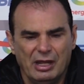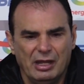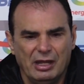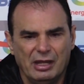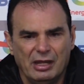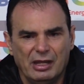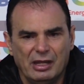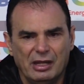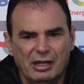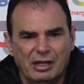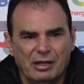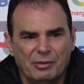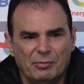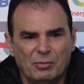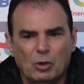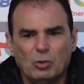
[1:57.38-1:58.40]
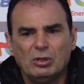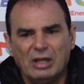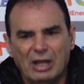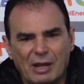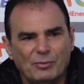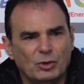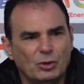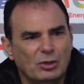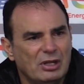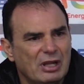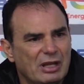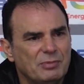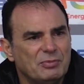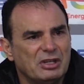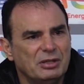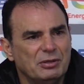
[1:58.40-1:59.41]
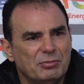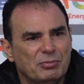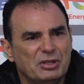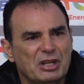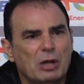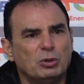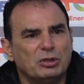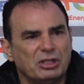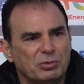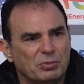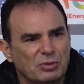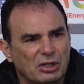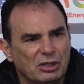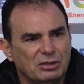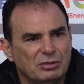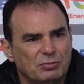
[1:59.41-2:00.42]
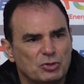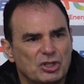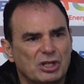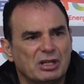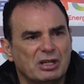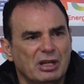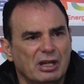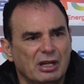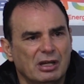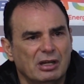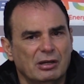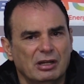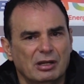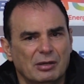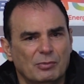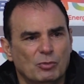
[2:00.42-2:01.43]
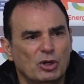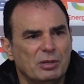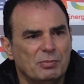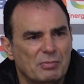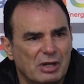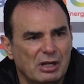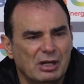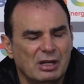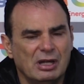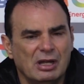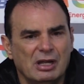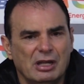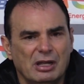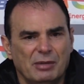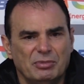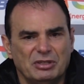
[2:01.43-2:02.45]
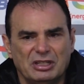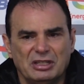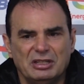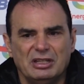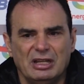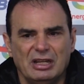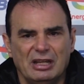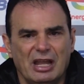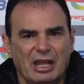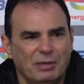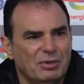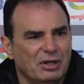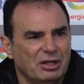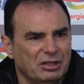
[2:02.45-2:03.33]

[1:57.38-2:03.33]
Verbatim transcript: آه، بقول الحمد لله يمكن بناخد خبرات مشاركه آه، مهمه بتدي للاعيبه